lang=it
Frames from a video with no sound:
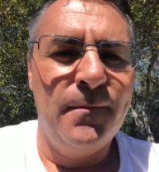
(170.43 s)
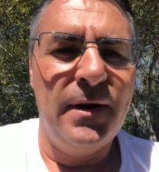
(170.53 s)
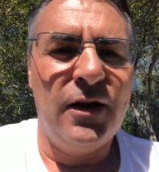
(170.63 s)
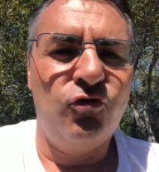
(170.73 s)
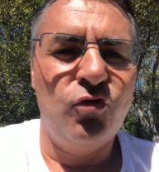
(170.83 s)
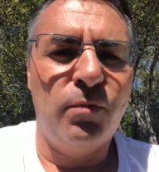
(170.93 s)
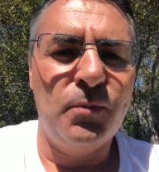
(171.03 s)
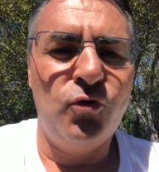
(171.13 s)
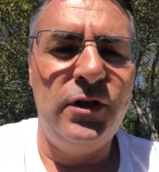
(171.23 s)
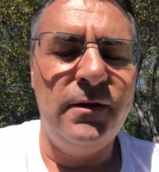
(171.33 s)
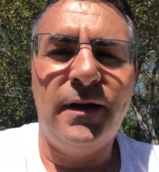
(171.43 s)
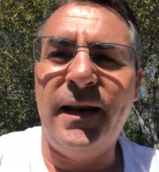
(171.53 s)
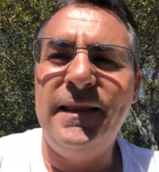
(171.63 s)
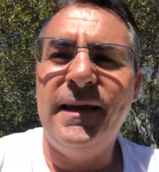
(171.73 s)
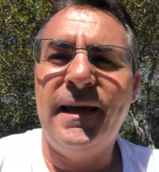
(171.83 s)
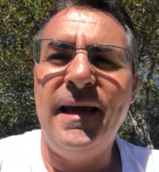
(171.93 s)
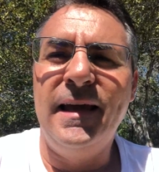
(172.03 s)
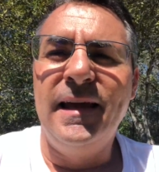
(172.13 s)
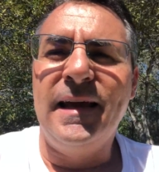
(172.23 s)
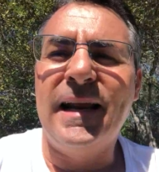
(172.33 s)
perché sono proprio critiche
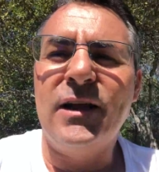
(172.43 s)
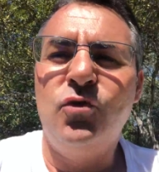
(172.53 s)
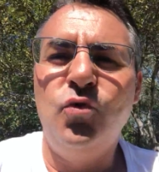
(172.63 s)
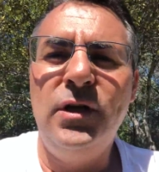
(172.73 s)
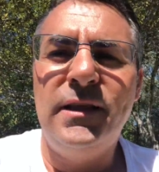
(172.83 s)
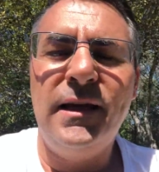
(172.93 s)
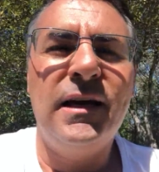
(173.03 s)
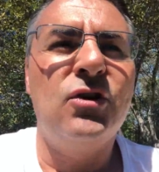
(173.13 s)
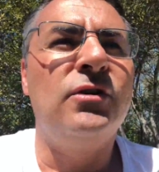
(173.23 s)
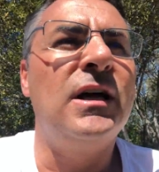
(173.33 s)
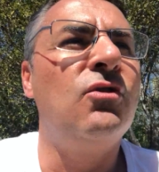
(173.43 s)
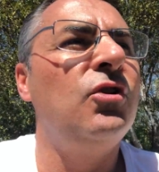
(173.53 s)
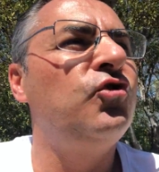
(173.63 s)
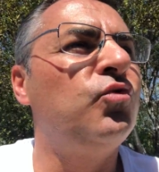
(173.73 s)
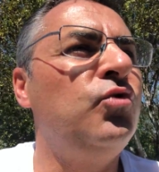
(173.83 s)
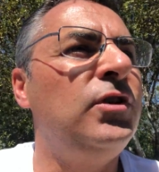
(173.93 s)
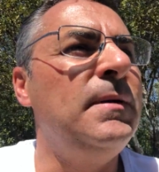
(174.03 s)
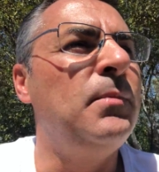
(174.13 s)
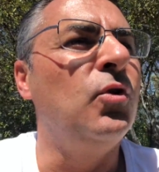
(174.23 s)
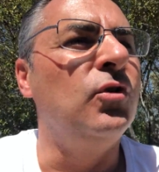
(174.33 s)
gratuite che non hanno nessun
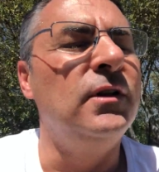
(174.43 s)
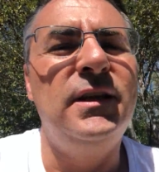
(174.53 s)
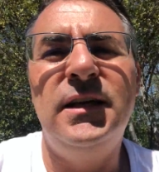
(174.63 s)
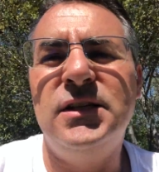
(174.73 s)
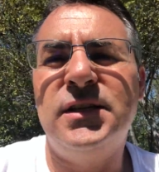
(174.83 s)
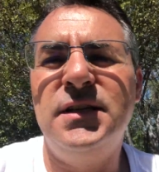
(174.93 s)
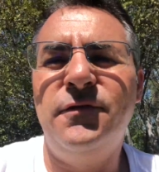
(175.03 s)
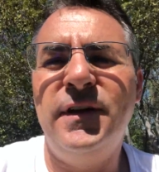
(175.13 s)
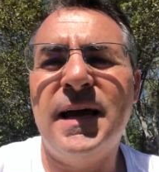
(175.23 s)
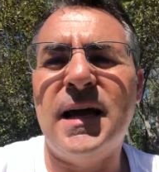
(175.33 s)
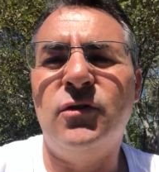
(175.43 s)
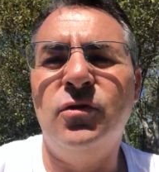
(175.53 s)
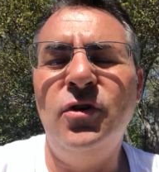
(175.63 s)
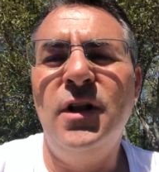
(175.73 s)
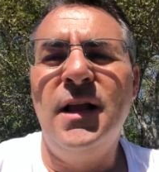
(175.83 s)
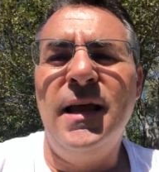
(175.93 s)
tipo di significato